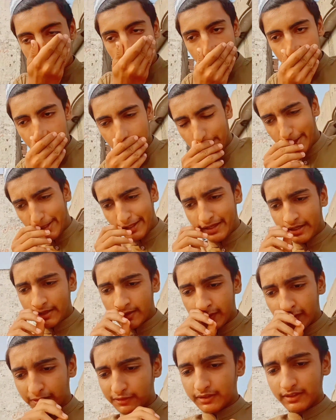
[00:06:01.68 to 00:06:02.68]
चल रहे हैं
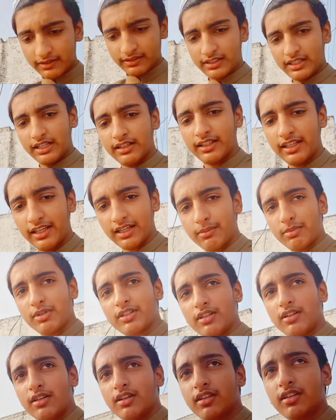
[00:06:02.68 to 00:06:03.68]
यार चलते हैं
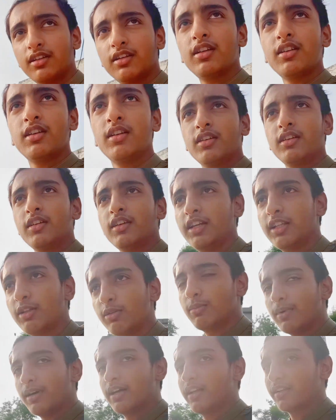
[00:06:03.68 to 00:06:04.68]
कब्रस्तान ईद
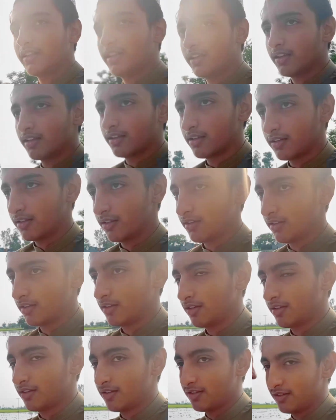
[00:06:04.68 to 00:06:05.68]
मुबारक जी हाँ
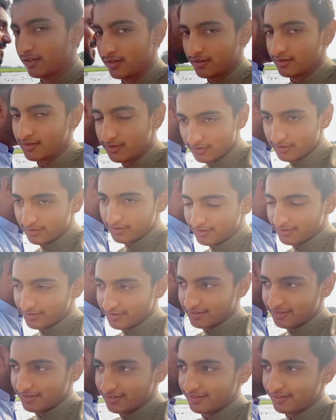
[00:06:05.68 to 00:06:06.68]
मुबारक आपको भी मुसा